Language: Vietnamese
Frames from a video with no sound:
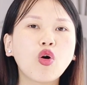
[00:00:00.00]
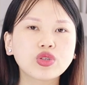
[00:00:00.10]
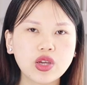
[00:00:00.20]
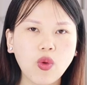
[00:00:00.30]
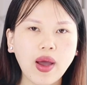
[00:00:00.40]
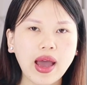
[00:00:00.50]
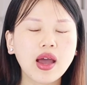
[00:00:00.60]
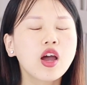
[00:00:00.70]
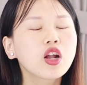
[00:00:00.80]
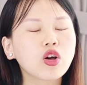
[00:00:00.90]
oxy hóa.
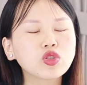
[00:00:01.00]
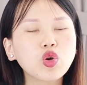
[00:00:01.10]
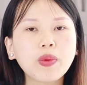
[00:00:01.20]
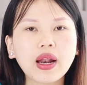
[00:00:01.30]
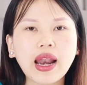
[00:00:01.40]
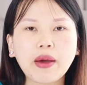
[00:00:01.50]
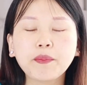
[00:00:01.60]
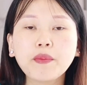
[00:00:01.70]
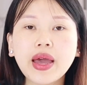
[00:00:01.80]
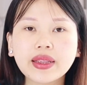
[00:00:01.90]
Nó giúp là làm
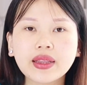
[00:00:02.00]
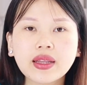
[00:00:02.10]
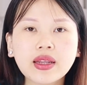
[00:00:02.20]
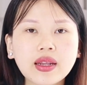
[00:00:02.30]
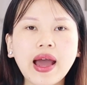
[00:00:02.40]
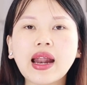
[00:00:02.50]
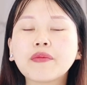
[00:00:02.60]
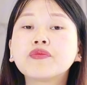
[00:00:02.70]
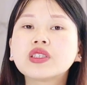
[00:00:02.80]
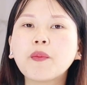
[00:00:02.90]
bền và
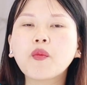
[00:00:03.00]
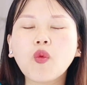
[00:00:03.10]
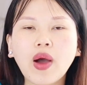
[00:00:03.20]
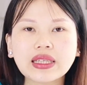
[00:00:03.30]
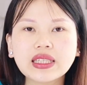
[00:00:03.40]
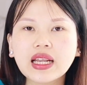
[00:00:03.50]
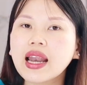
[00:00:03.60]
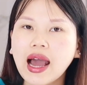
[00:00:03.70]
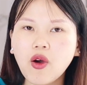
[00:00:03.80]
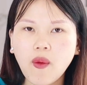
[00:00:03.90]
làm chậm quá trình lão